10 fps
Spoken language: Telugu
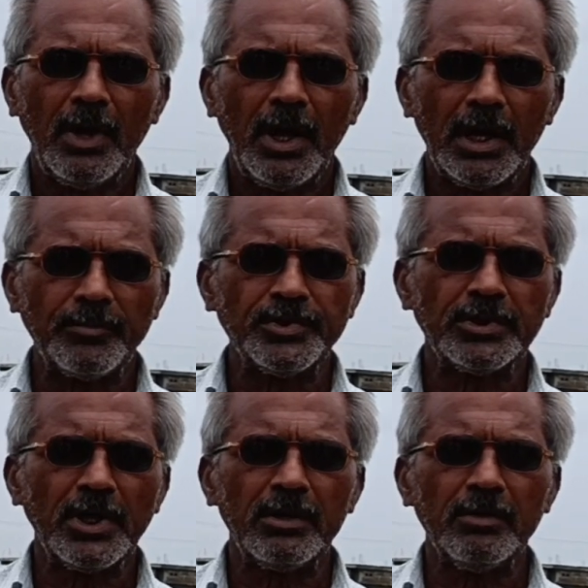ఆ
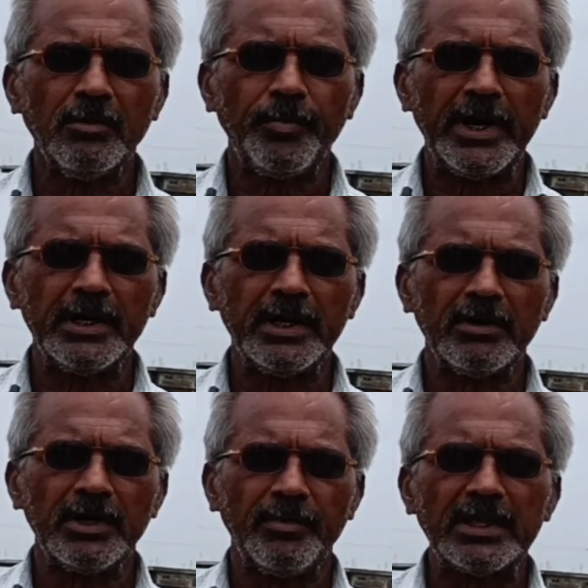లబ్ధిదారులు
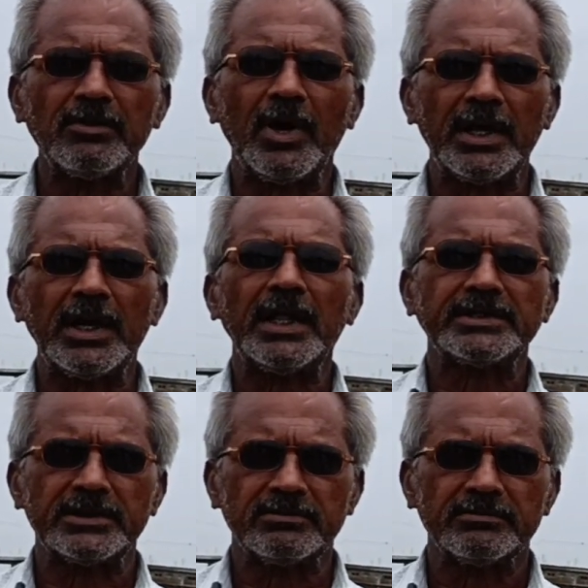పడినటువంటి బాధ
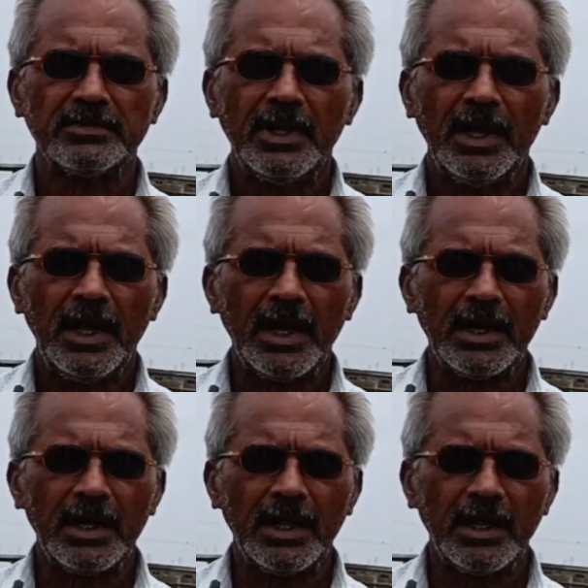వర్ణనాతీతం
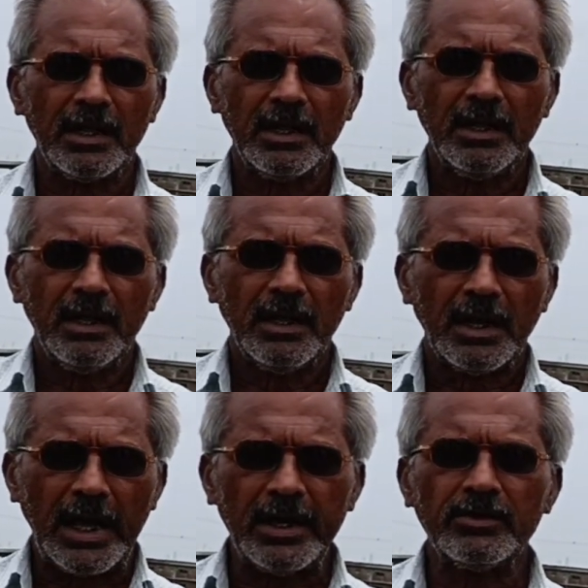అక్కడ
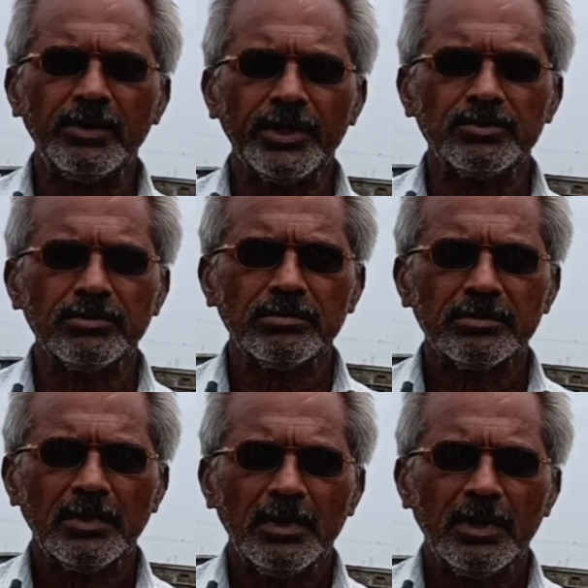కరెంటు లేదు
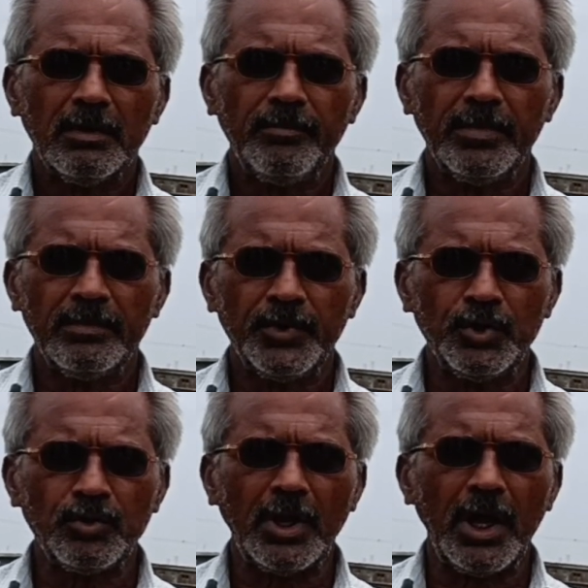
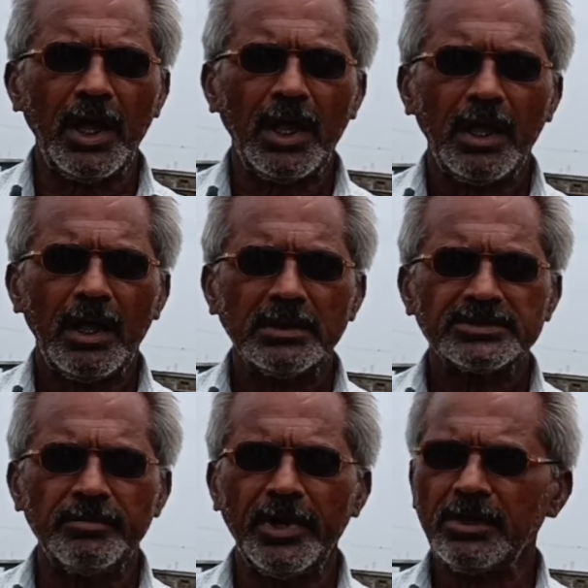ఇటుక
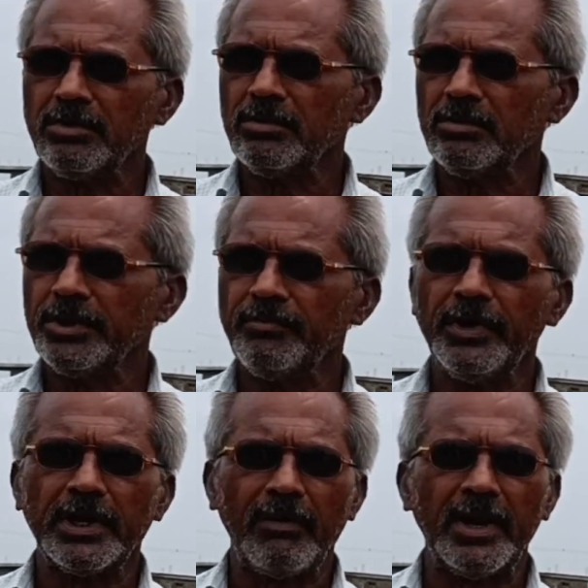సిమెంటు
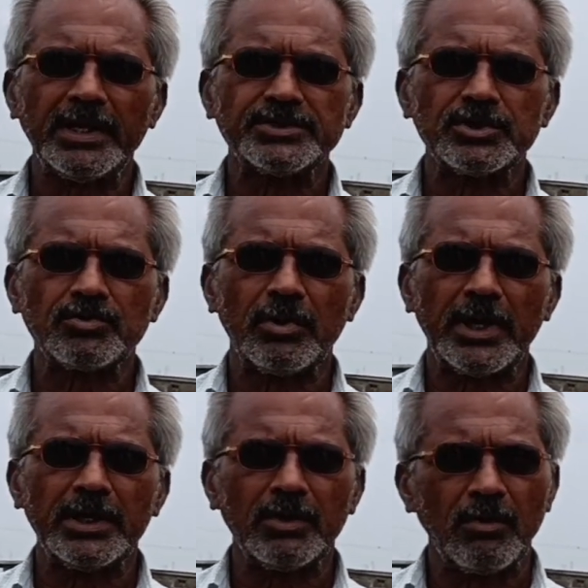ఇవి రవాణా
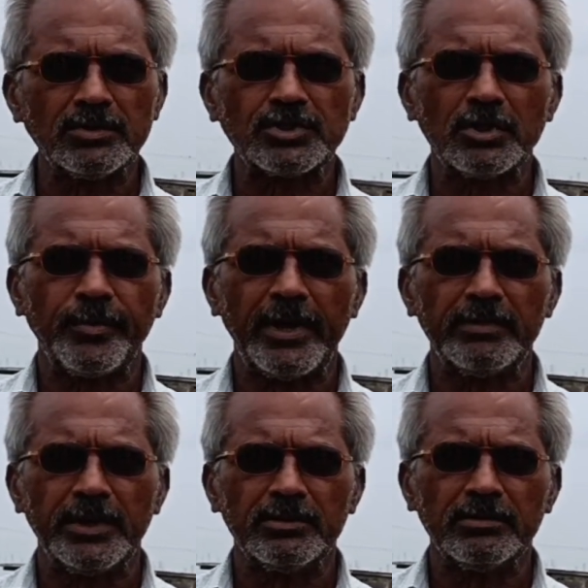చేసుకోవడానికి రోడ్డు సదుపాయం
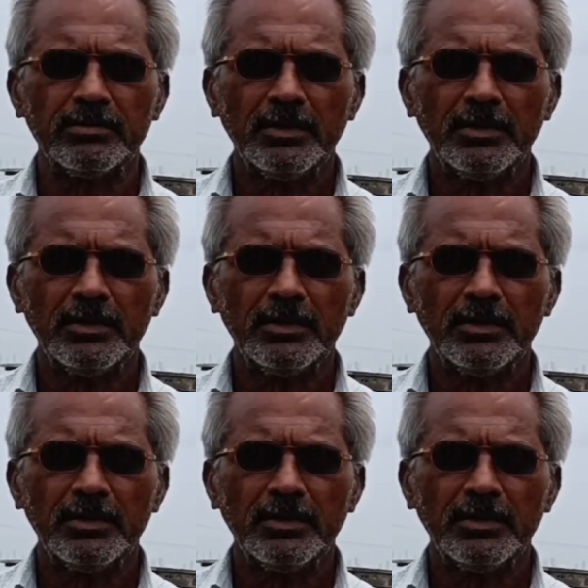లేదు